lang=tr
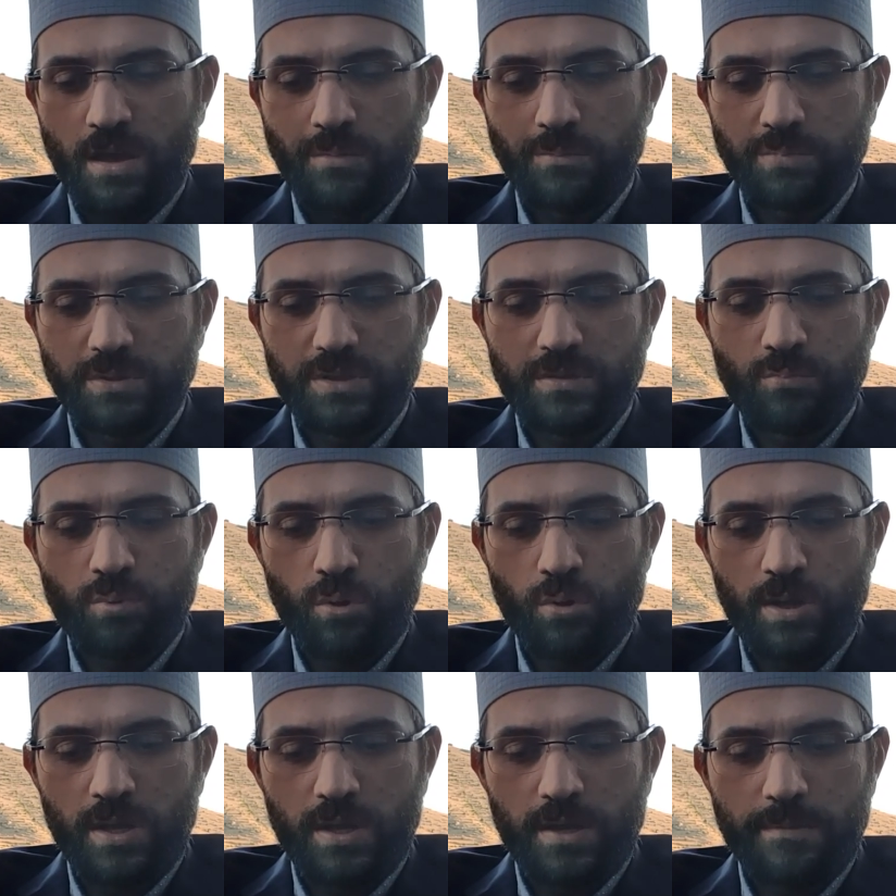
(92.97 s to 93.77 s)
bir
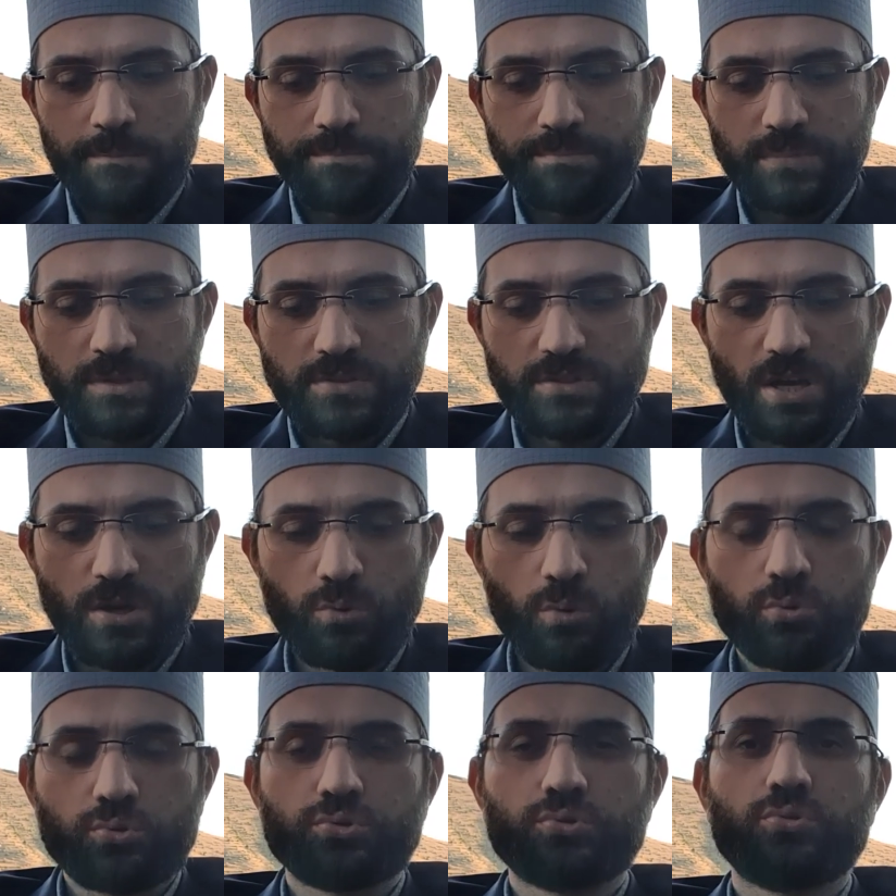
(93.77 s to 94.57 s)
böyle şey
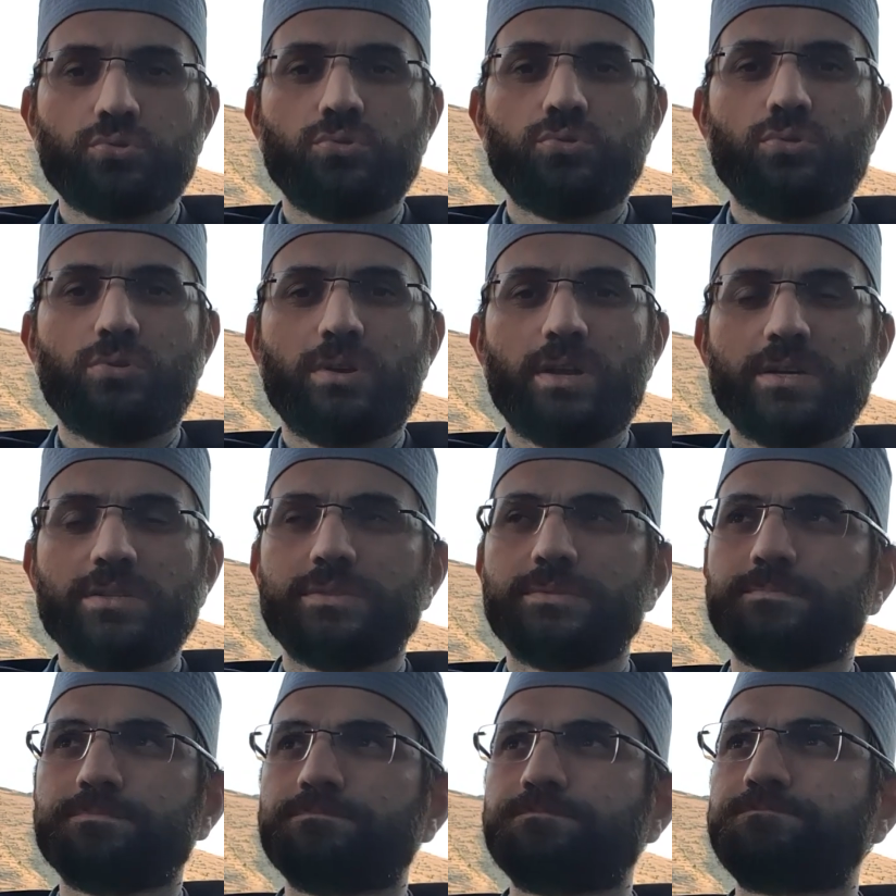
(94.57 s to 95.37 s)
oluşturuyorlar.